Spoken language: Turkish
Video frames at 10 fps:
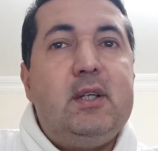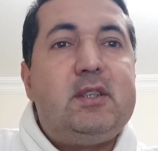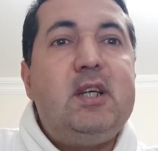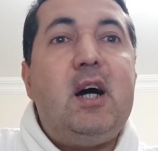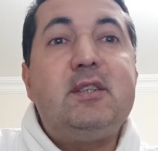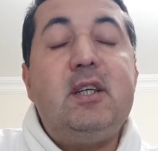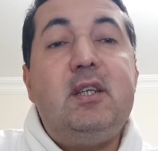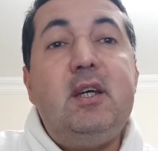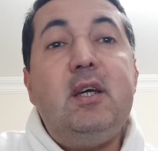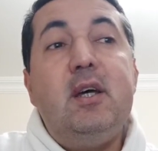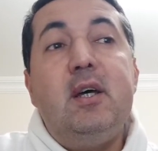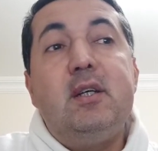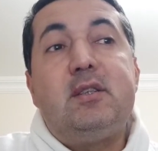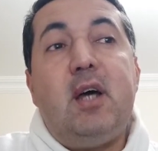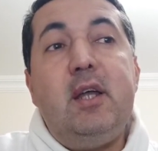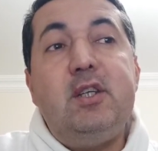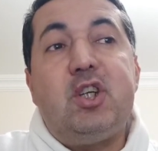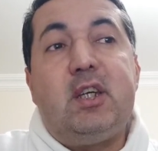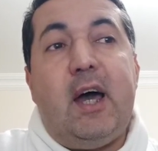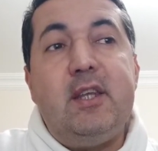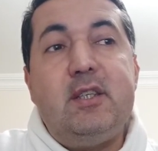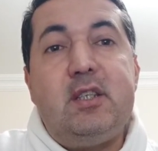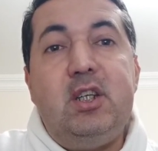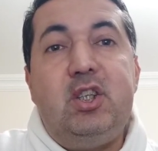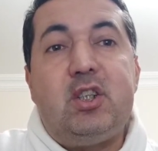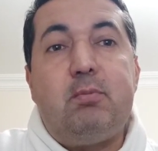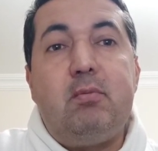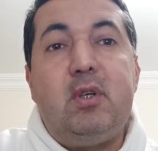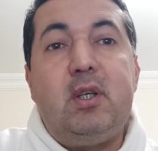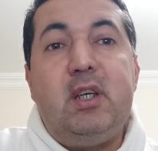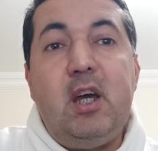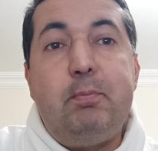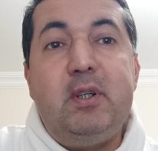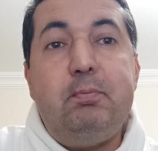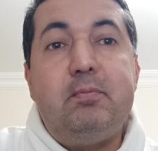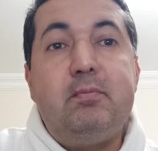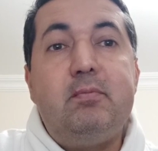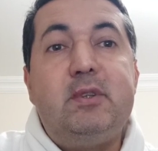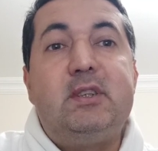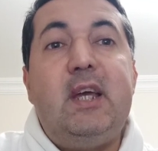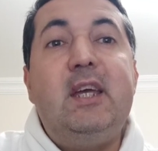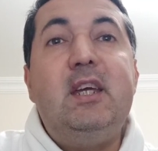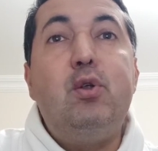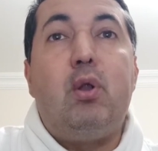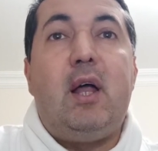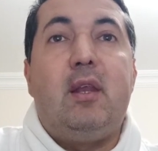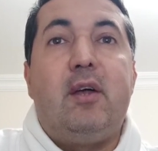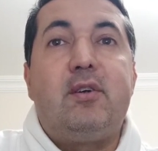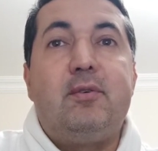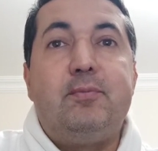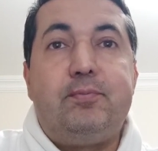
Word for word: Siyaseti sadece kendisi için yapıp zengin olanlar.